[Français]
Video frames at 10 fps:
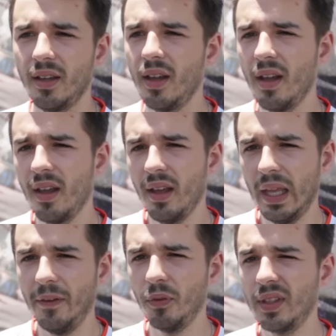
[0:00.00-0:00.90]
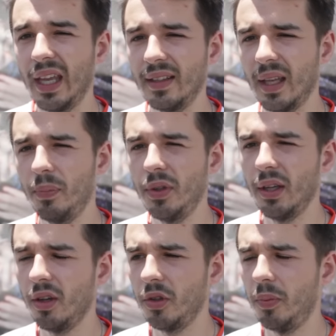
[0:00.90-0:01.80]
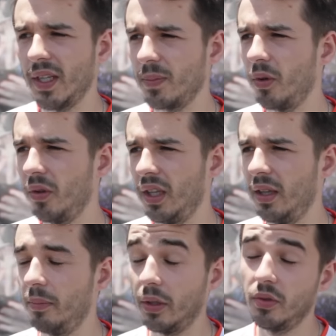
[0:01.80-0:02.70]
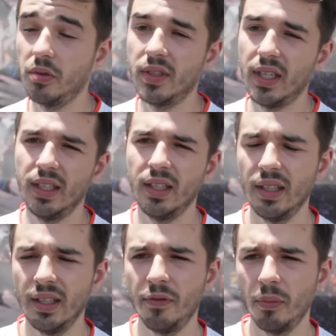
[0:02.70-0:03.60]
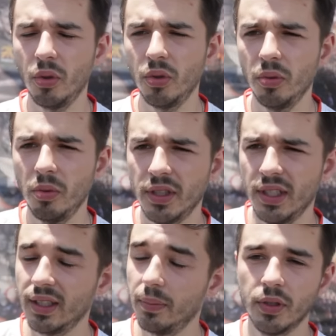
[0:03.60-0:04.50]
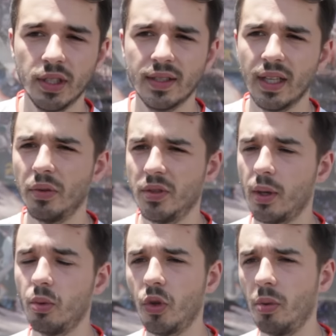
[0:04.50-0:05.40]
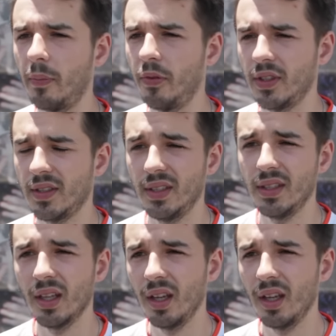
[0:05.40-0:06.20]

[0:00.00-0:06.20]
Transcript: Et, et ils font très très peu d'erreurs de placement et par-dessus ça ils, y font beaucoup de double kill, triple kill, etc. Donc ils ont un contrôle map fantastique.